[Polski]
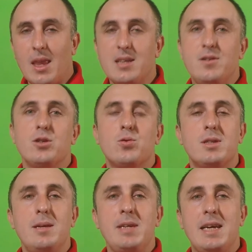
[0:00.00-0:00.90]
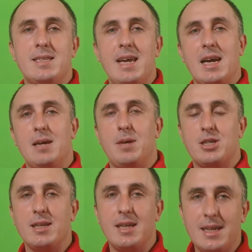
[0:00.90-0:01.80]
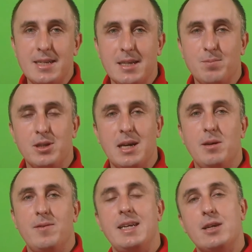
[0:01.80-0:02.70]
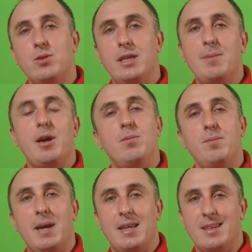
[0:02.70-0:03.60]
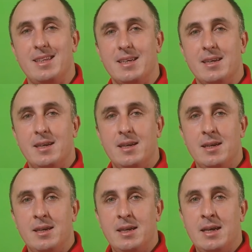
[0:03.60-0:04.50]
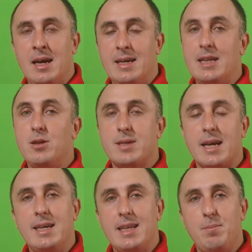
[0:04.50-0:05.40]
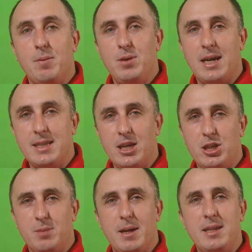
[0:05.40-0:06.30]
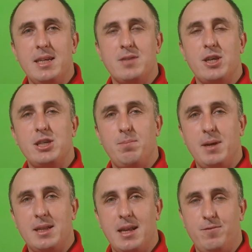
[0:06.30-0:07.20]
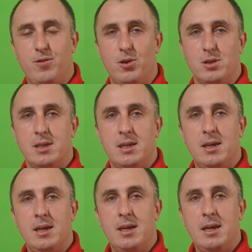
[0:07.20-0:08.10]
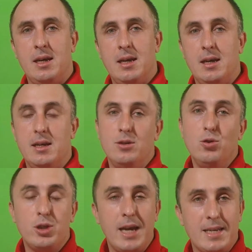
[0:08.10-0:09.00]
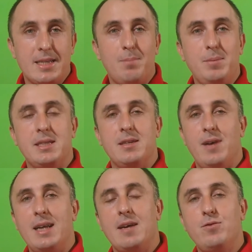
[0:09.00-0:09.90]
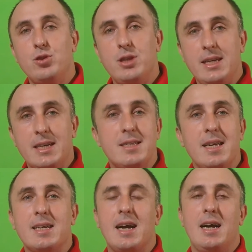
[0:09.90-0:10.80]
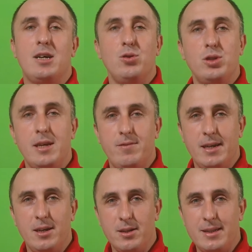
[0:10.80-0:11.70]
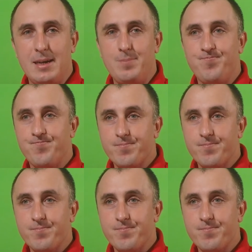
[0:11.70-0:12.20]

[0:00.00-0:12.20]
W związku z tym nie istnieje chyba żaden język programowania, który nie miałby pętli. Jedną z takich najpopularniejszych pętli jest właśnie pętla for. Y, różnie jest zapisywana w różnych językach, różnie wygląda,